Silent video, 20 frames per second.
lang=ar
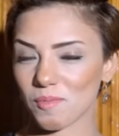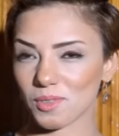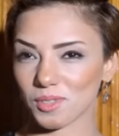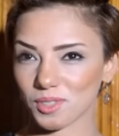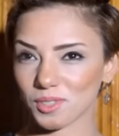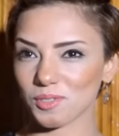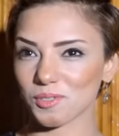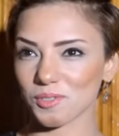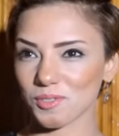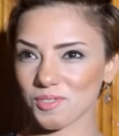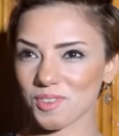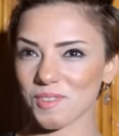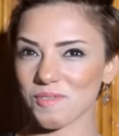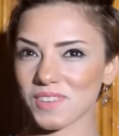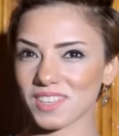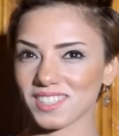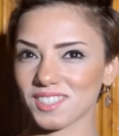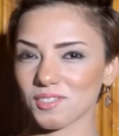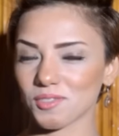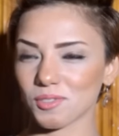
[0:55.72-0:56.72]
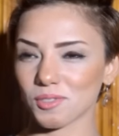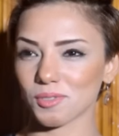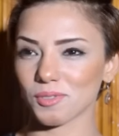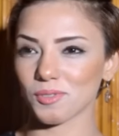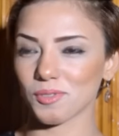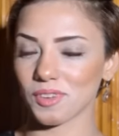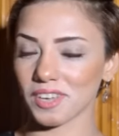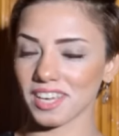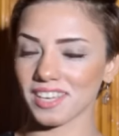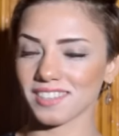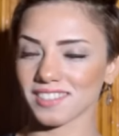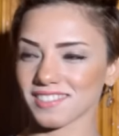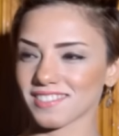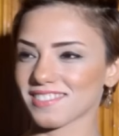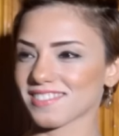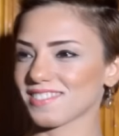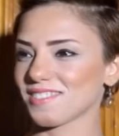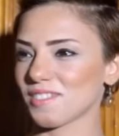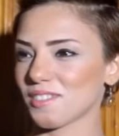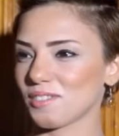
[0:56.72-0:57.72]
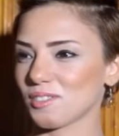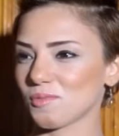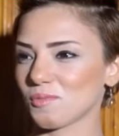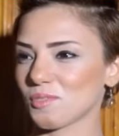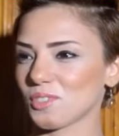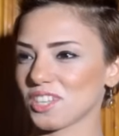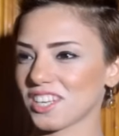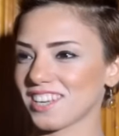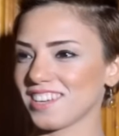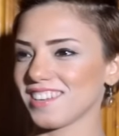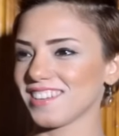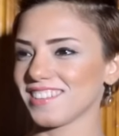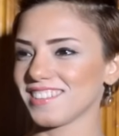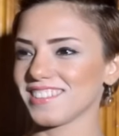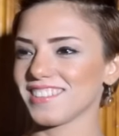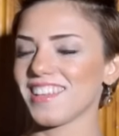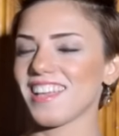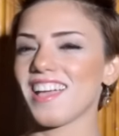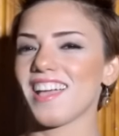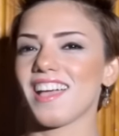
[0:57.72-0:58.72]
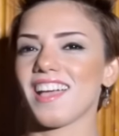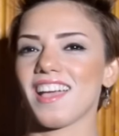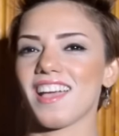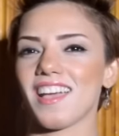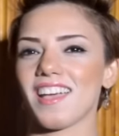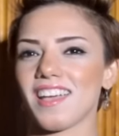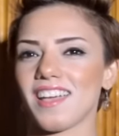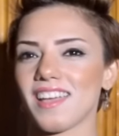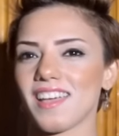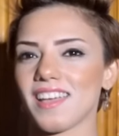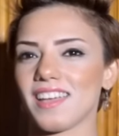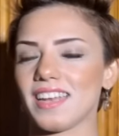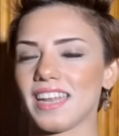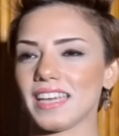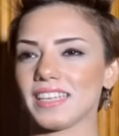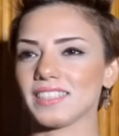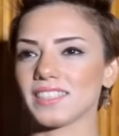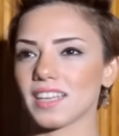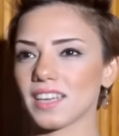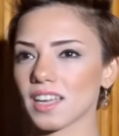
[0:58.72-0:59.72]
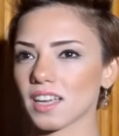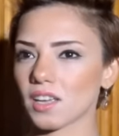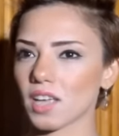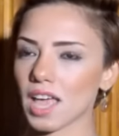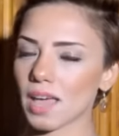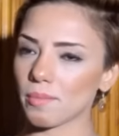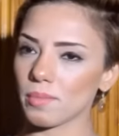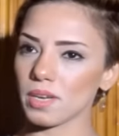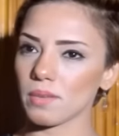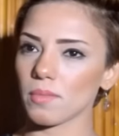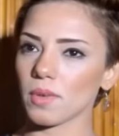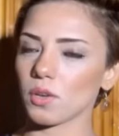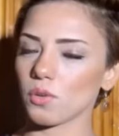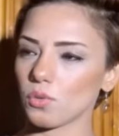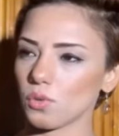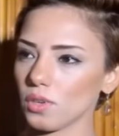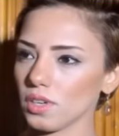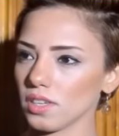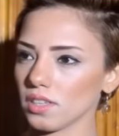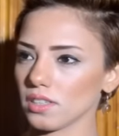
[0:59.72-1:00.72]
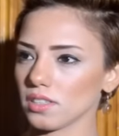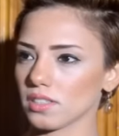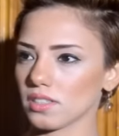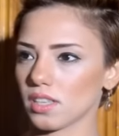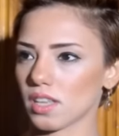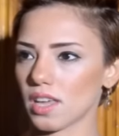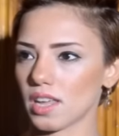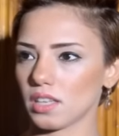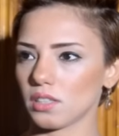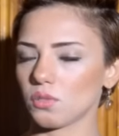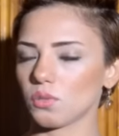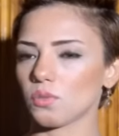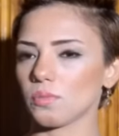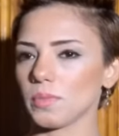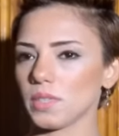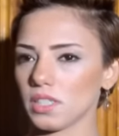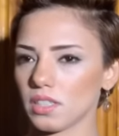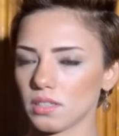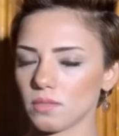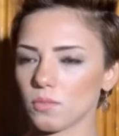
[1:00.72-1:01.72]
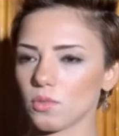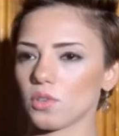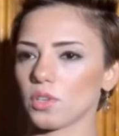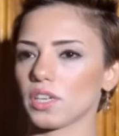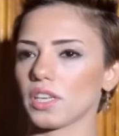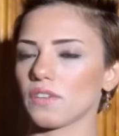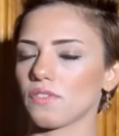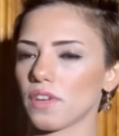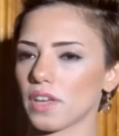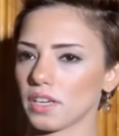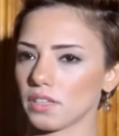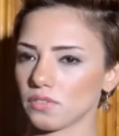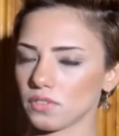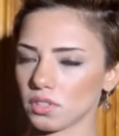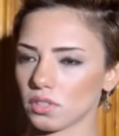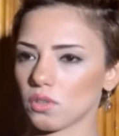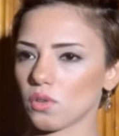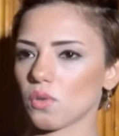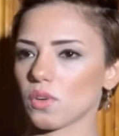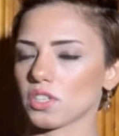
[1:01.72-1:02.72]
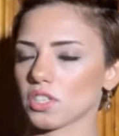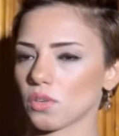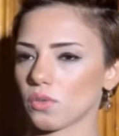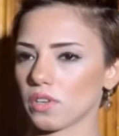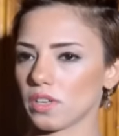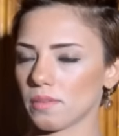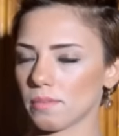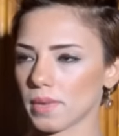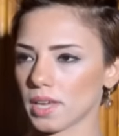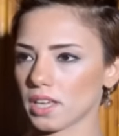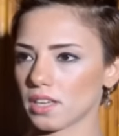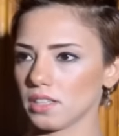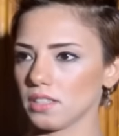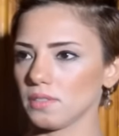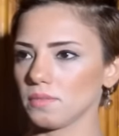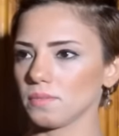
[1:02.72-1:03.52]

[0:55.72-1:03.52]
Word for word: بصيت له شويه بعدين قلت له اوكي مفيش مشكله آه لان انا قبل ما اروح سالته مين المخرج فعرفت ان هو شوقي المجري